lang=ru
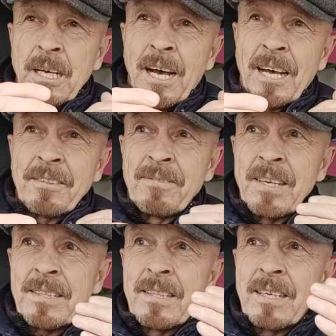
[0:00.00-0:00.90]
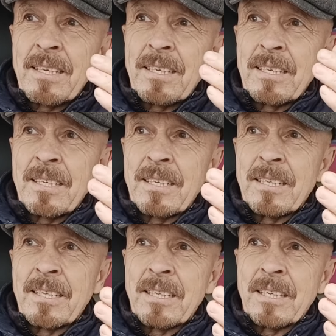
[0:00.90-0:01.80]

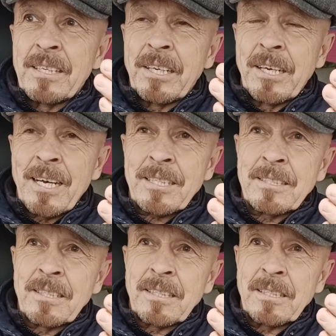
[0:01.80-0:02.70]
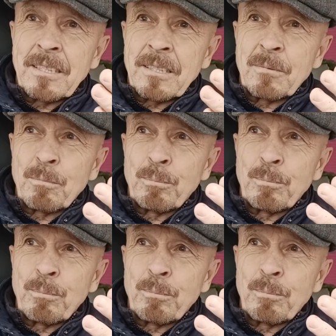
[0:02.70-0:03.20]
ответная реакция,